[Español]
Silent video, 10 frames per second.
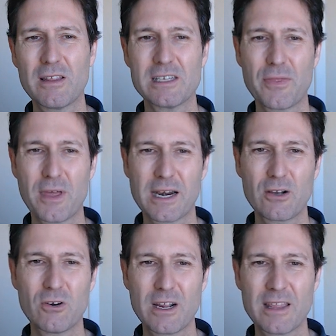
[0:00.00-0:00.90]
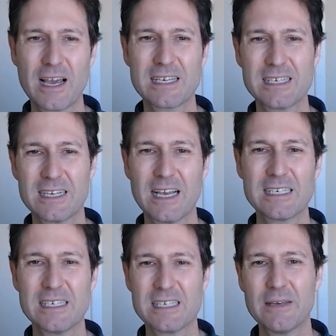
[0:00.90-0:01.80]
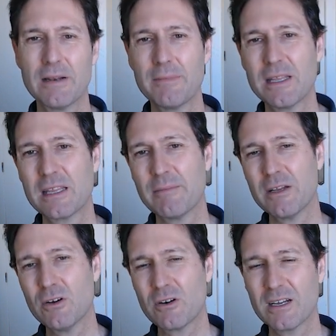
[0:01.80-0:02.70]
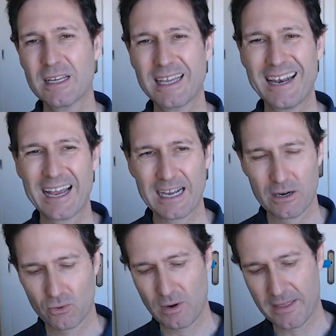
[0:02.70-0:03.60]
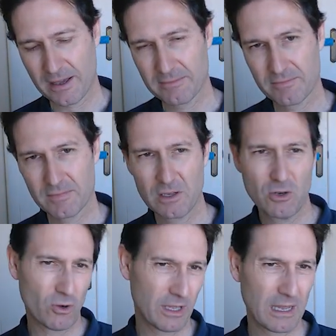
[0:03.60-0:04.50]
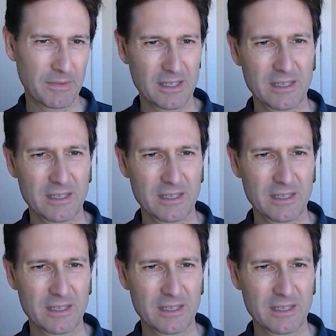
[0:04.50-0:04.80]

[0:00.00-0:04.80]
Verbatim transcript: la distancia recorrida sería sensiblemente menor que la calculada. Lógica.